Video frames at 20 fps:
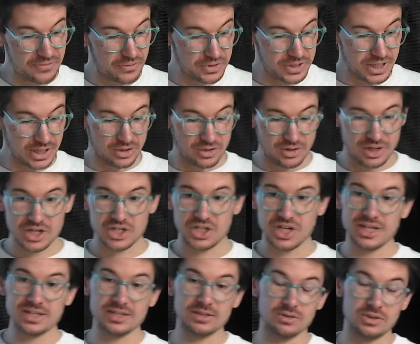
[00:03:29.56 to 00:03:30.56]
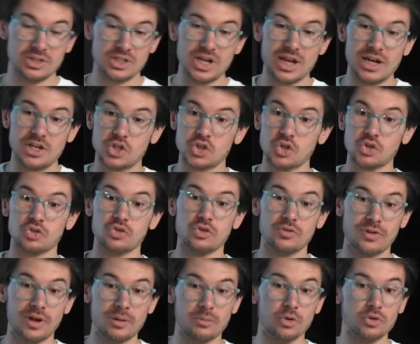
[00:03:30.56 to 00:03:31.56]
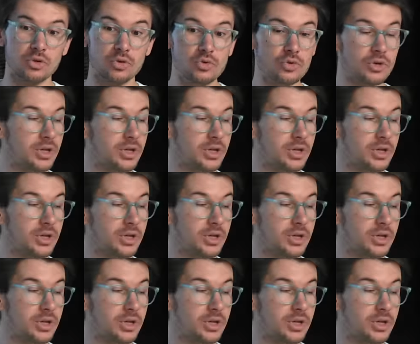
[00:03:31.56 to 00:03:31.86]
dire que l'AGS, déjà, elle change vraiment de look.